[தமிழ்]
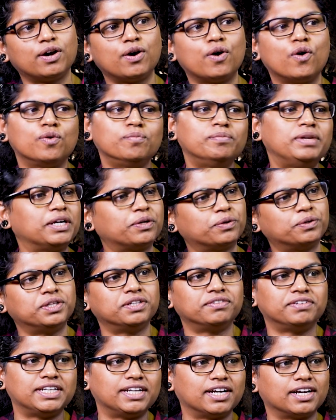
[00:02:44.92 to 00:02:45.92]
ஹோமில்
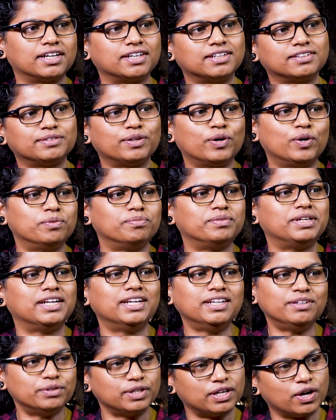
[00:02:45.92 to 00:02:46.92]
கொண்டு விட்டாங்க ஹோம்னு
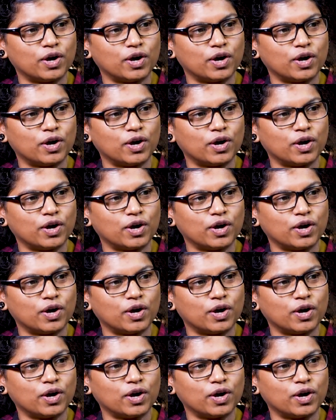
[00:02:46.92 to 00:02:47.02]
ஒரு